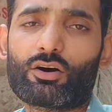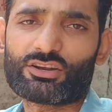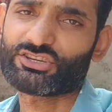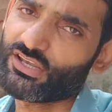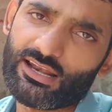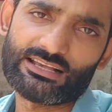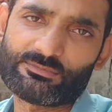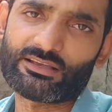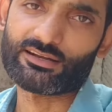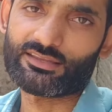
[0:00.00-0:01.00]
और शेयर
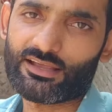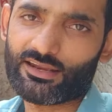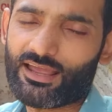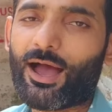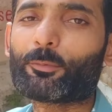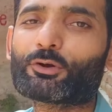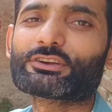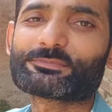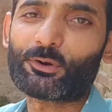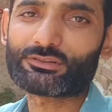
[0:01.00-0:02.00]
लाजमी कर दिया करें आप
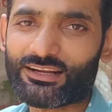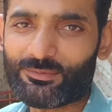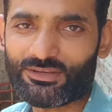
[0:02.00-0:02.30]
लोगों के स्पोर्ट तक